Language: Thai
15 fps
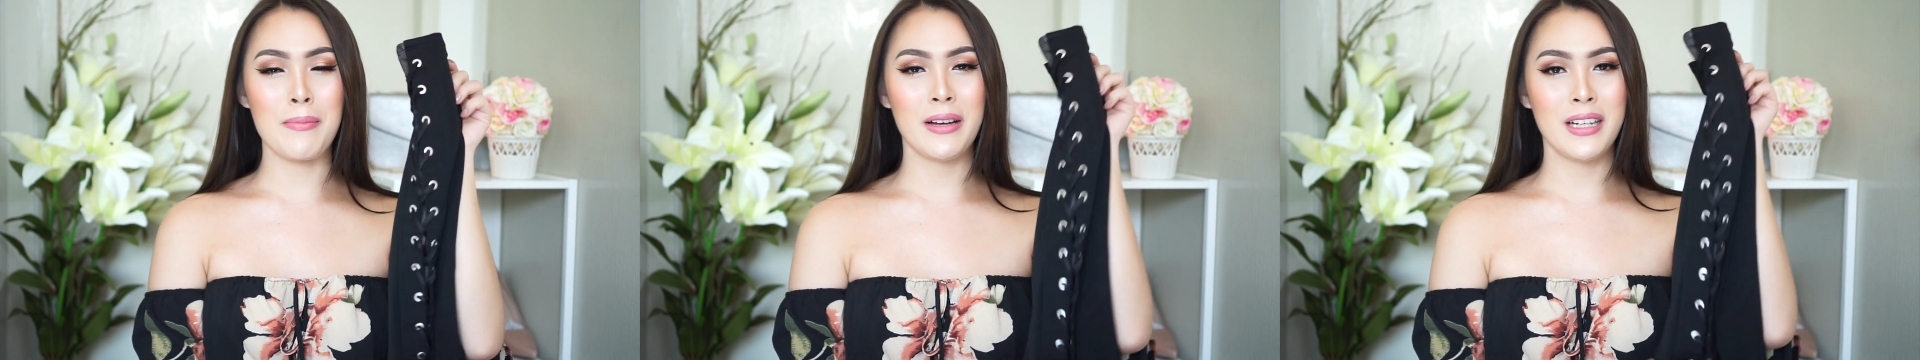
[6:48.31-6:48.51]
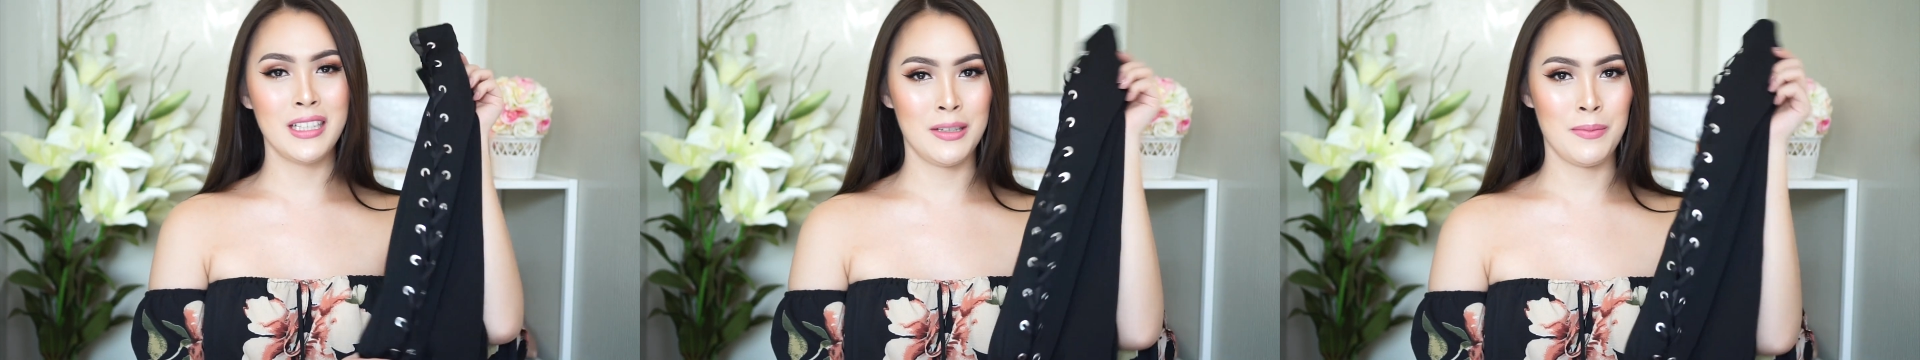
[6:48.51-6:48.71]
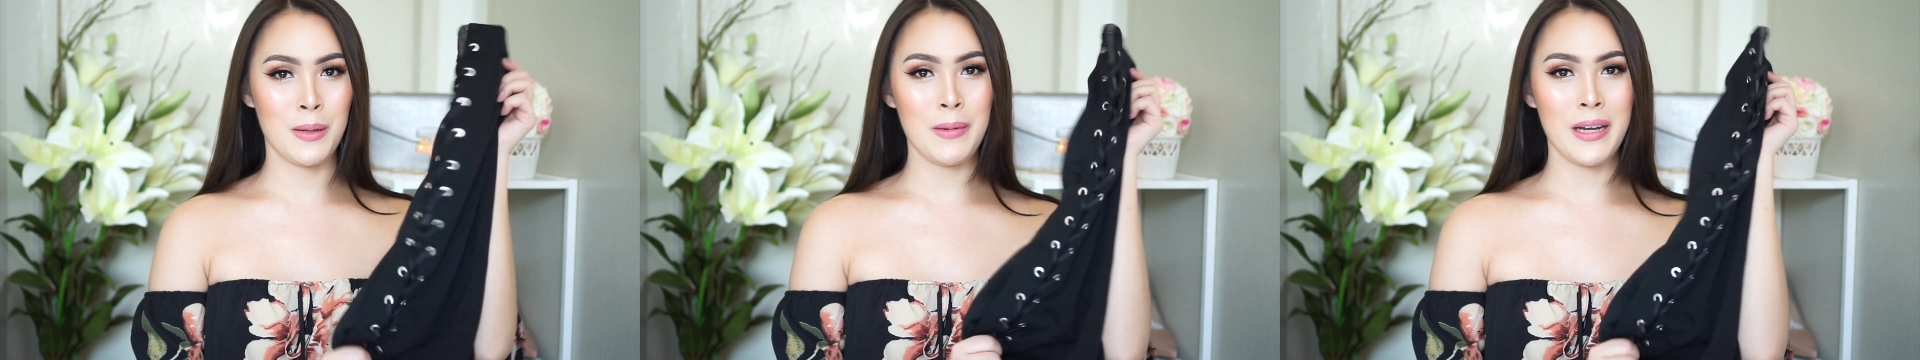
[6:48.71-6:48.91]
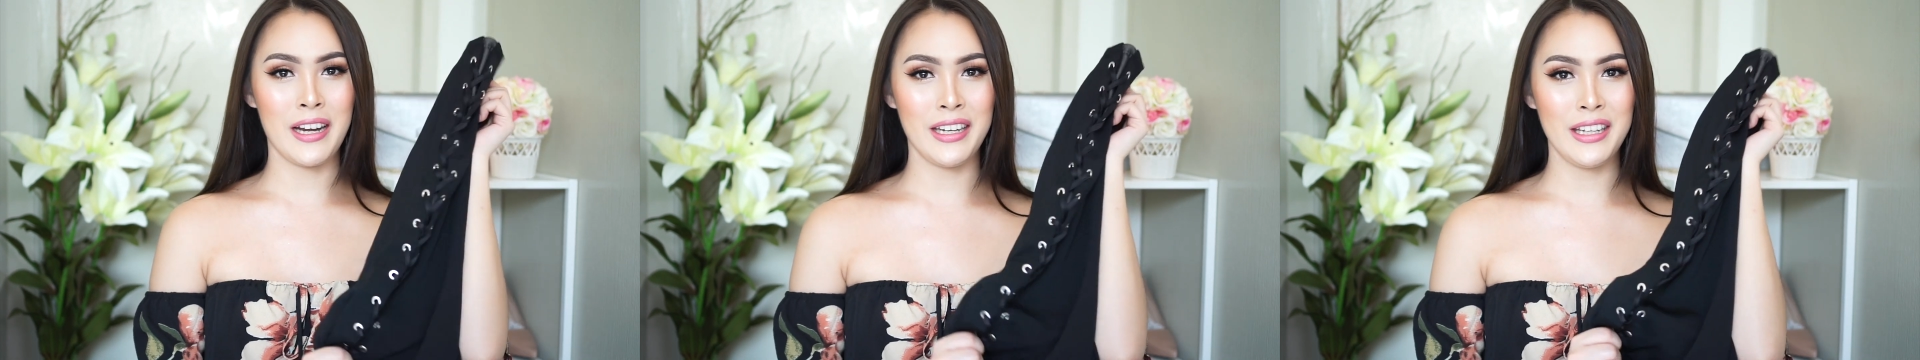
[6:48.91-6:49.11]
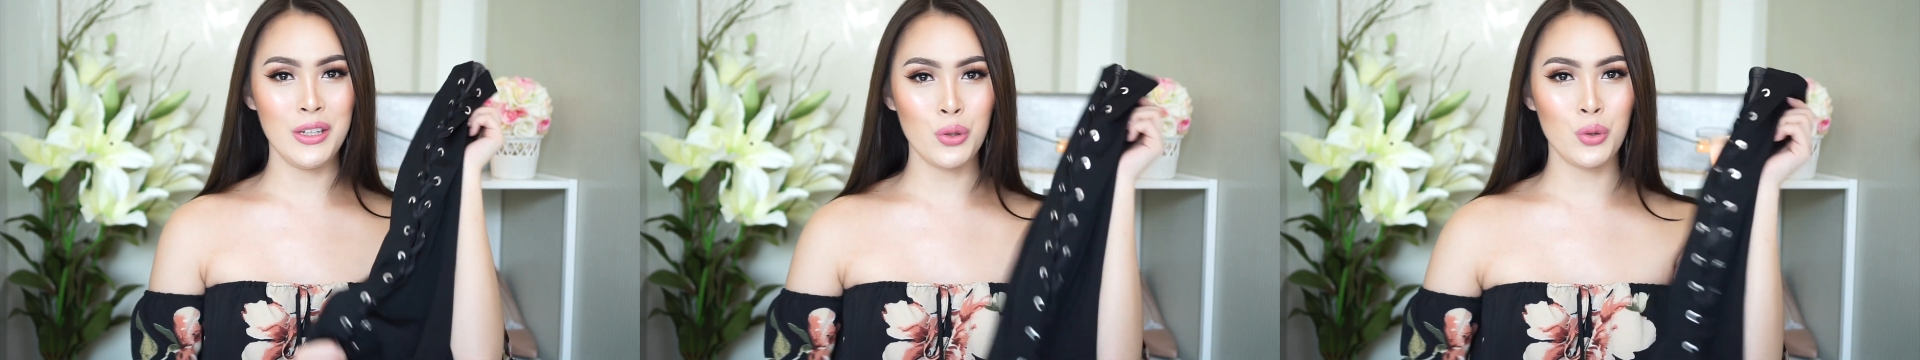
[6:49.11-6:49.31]
บมันเป็นอะ
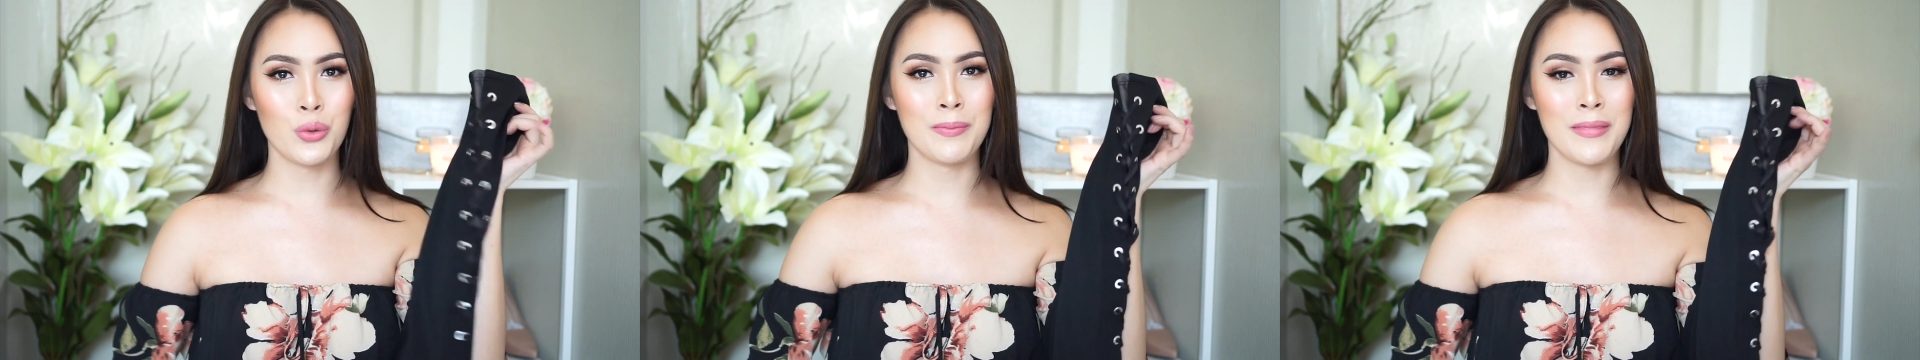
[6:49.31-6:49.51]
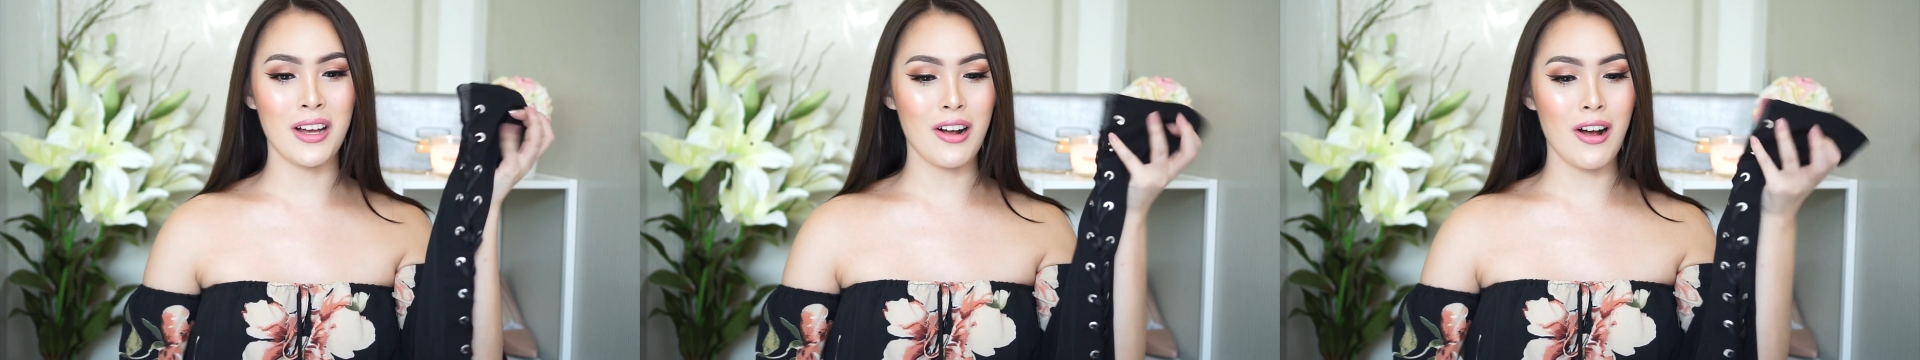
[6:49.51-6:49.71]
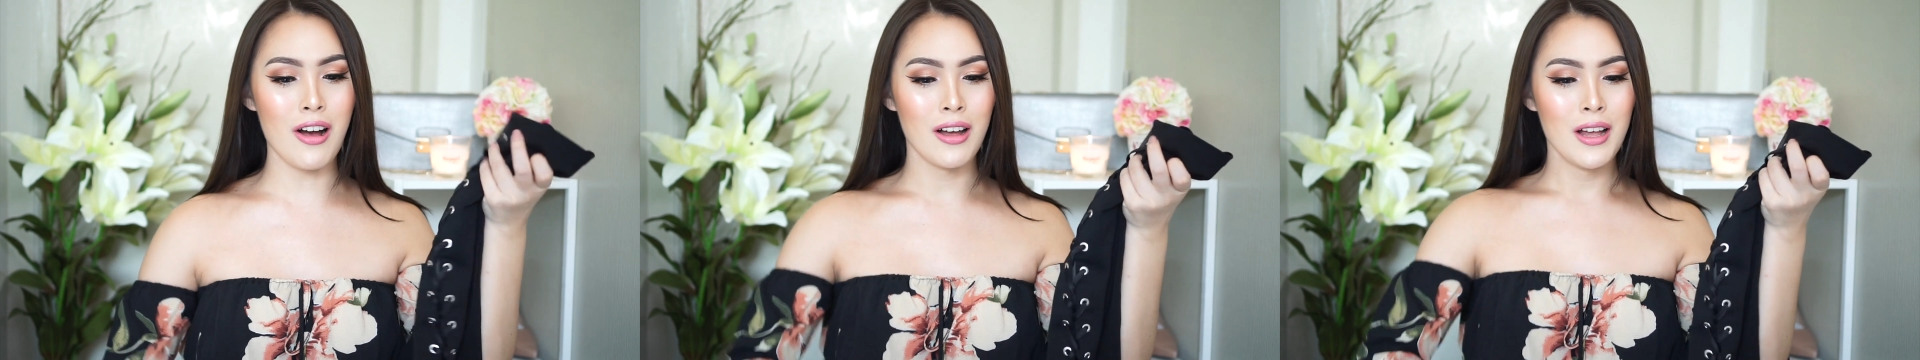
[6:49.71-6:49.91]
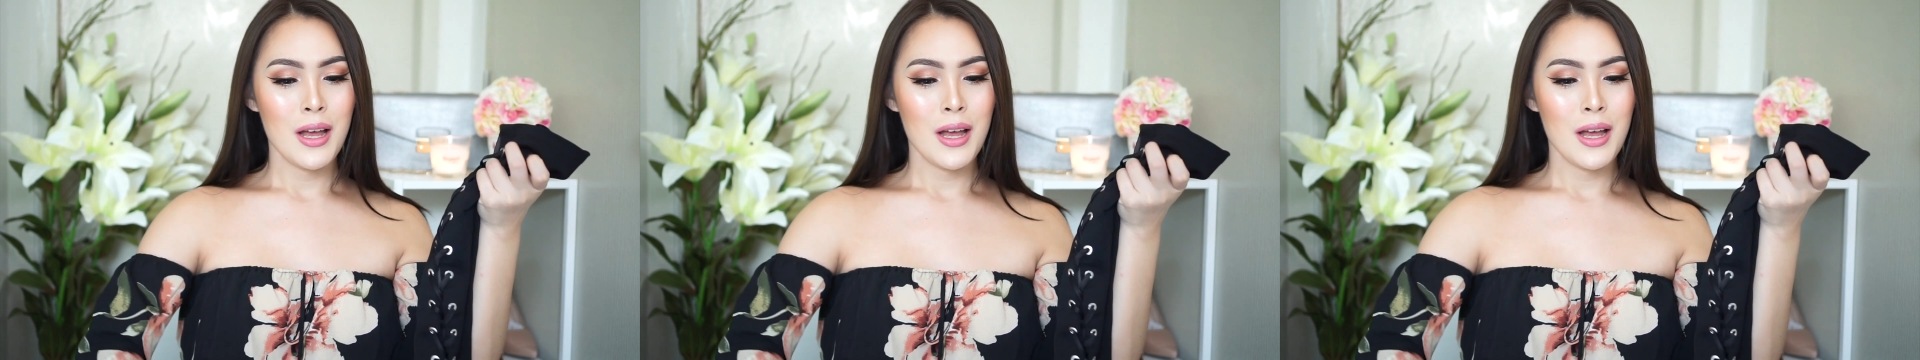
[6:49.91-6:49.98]
ไรที่คุ้มแล้วก็